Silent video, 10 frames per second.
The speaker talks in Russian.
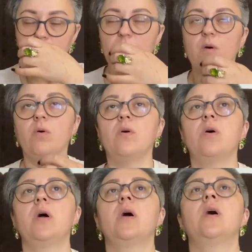Ой,
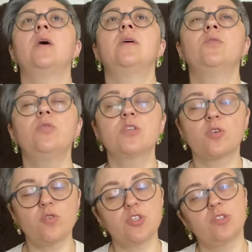ну из
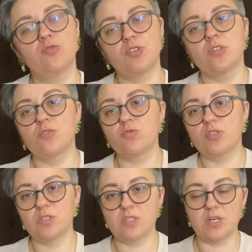кожи нужно
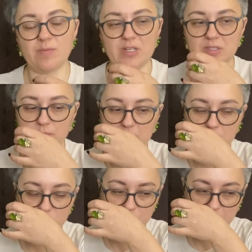слушать эти ароматы,
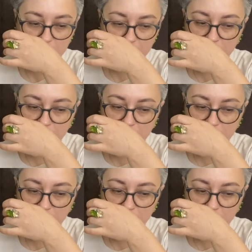потому что